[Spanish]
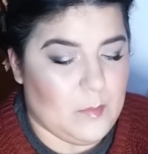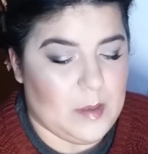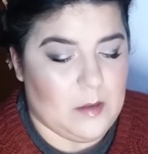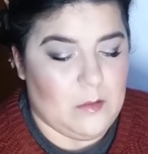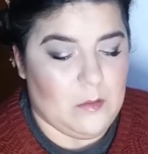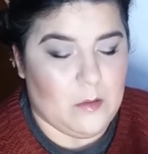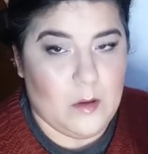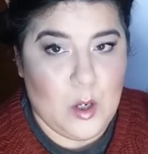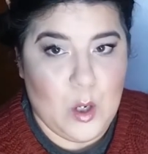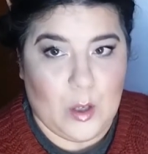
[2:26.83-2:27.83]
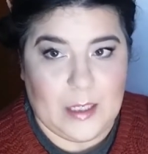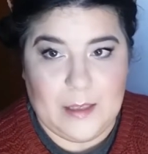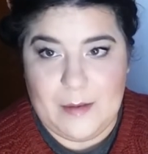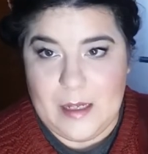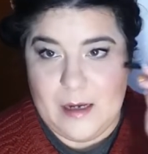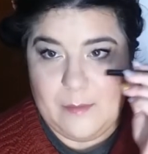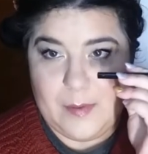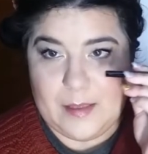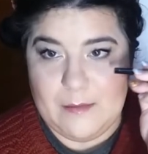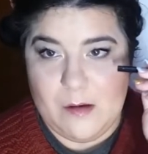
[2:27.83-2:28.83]
Bueno, luego lo que lleve
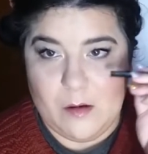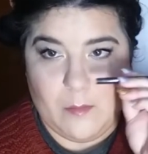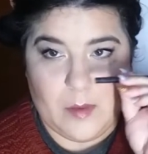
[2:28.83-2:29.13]
la parte de abajo,